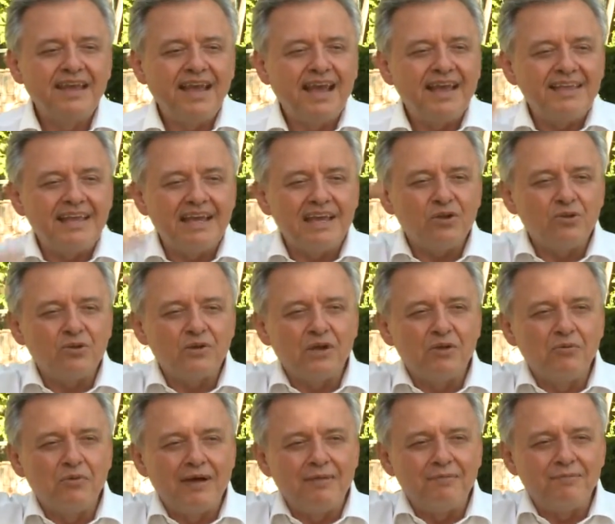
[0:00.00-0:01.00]
hay algo
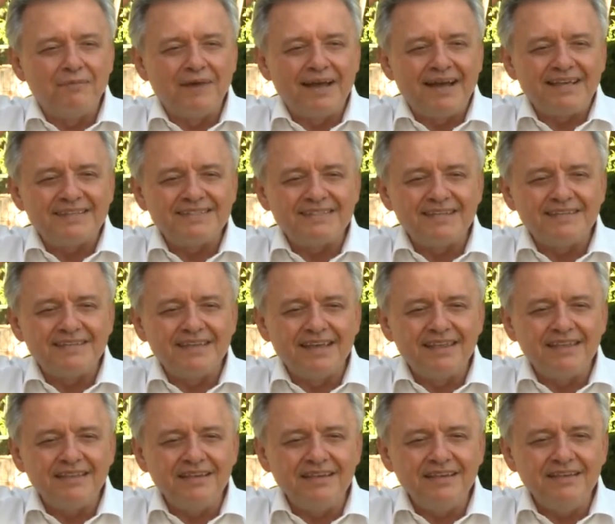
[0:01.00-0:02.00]
que va más
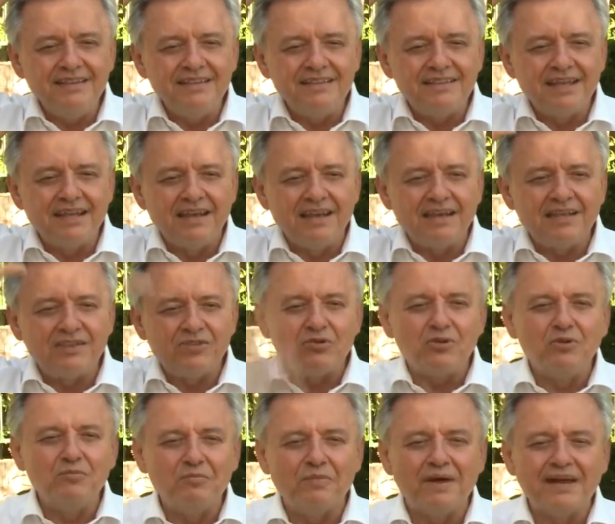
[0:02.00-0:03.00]
allá del intelecto
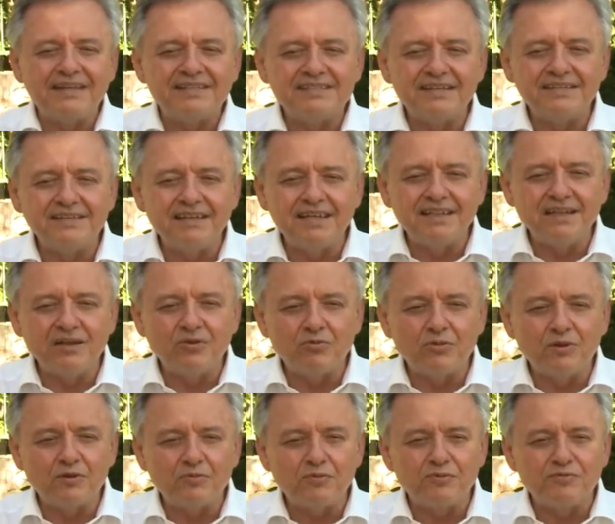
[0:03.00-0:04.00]
y más allá del
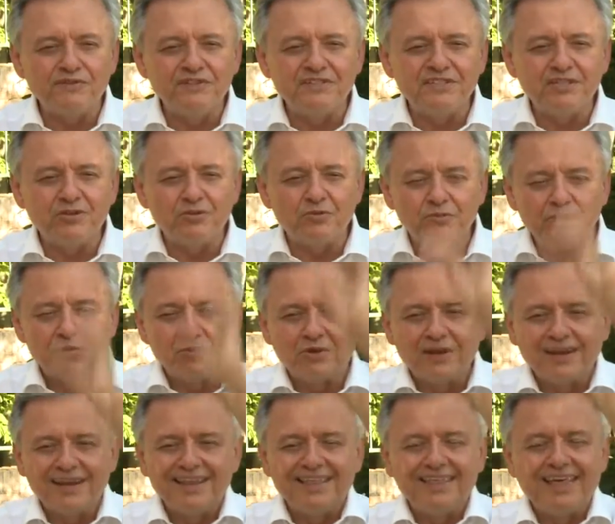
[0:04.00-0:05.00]
cuerpo físico, pero
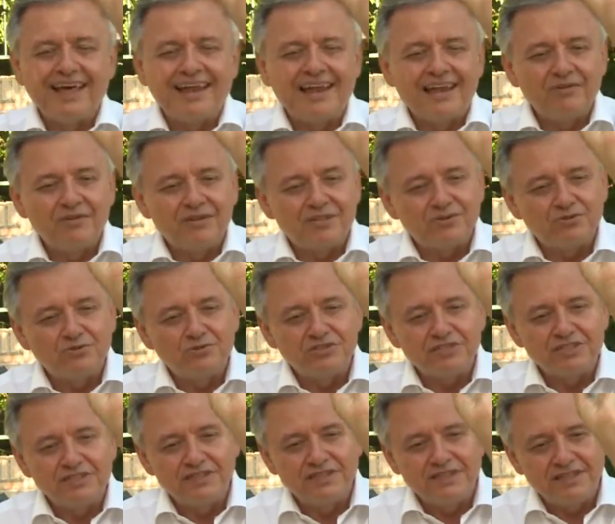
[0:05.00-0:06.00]
que le da a la vez un
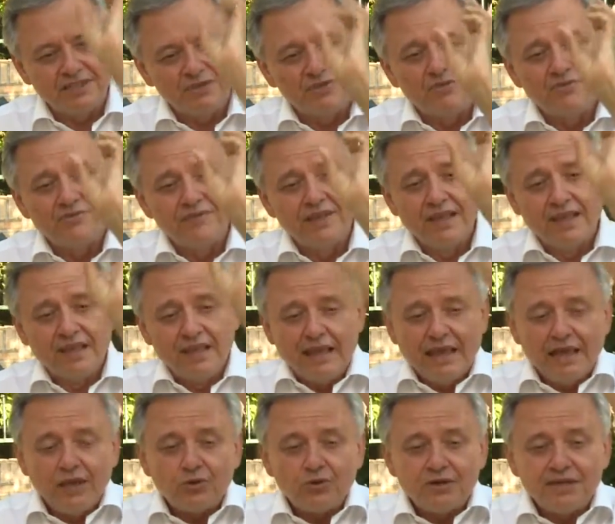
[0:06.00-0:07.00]
sentido
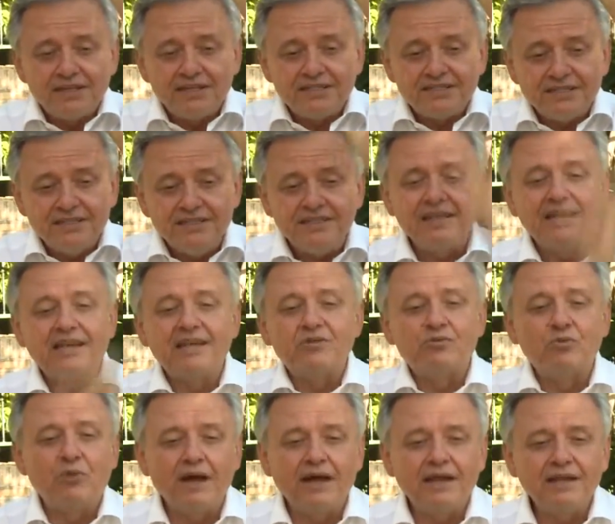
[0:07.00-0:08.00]
a lo que es
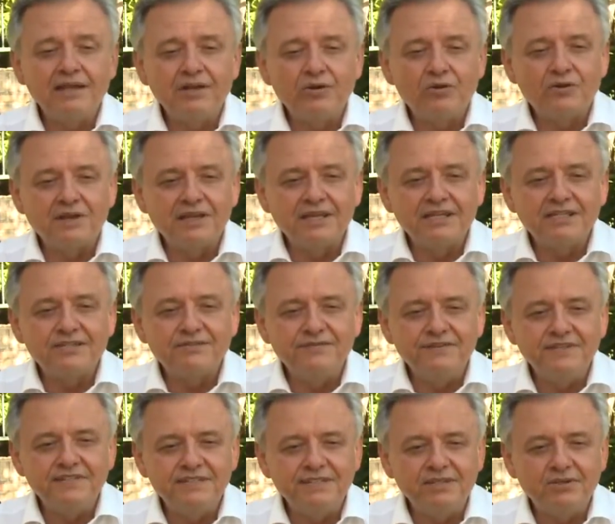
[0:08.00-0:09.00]
intelectual y lo que es
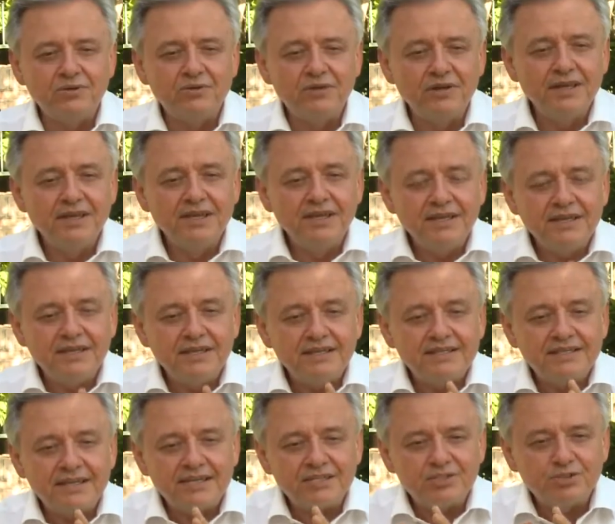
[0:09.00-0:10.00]
físico,
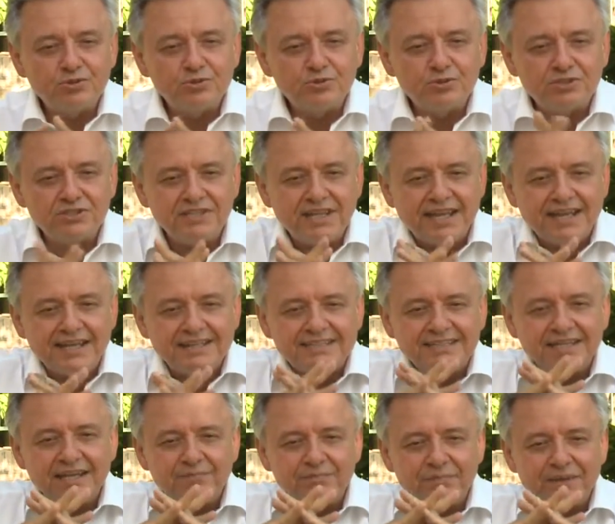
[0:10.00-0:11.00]
esa
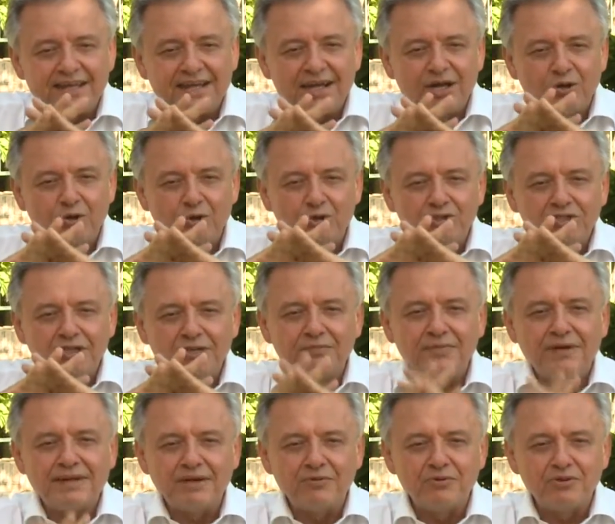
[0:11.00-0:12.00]
sustancia pegajosa,
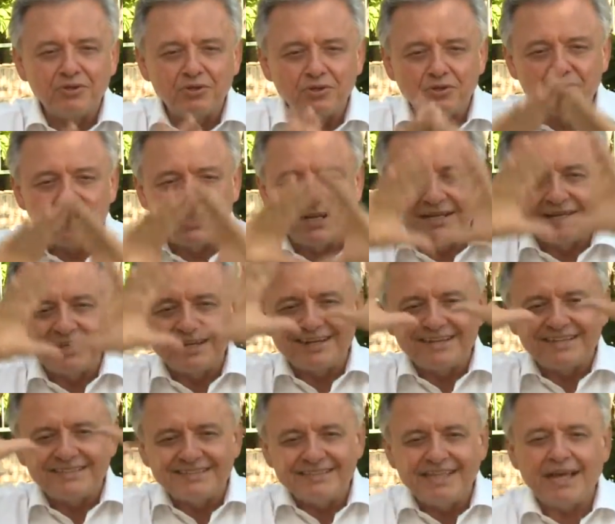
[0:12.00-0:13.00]
maravillosa, que
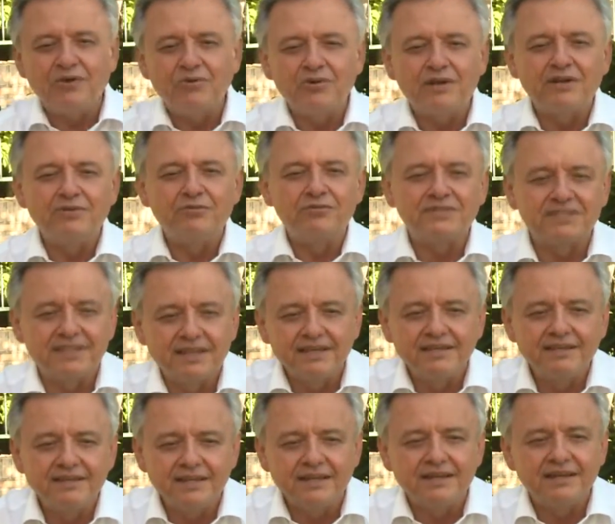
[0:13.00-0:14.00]
restaura nuestra
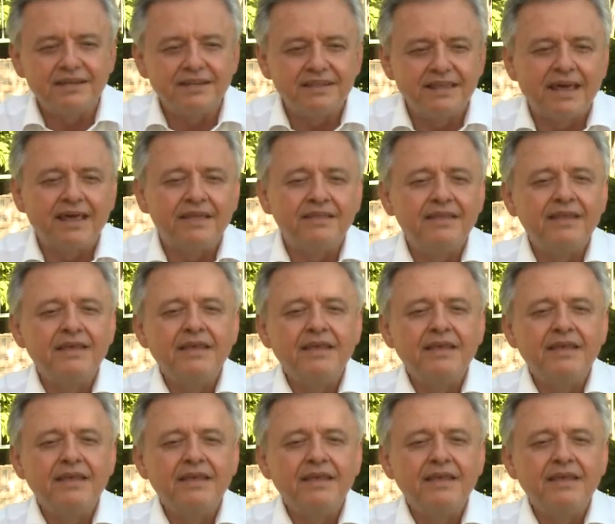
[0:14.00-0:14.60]
integridad,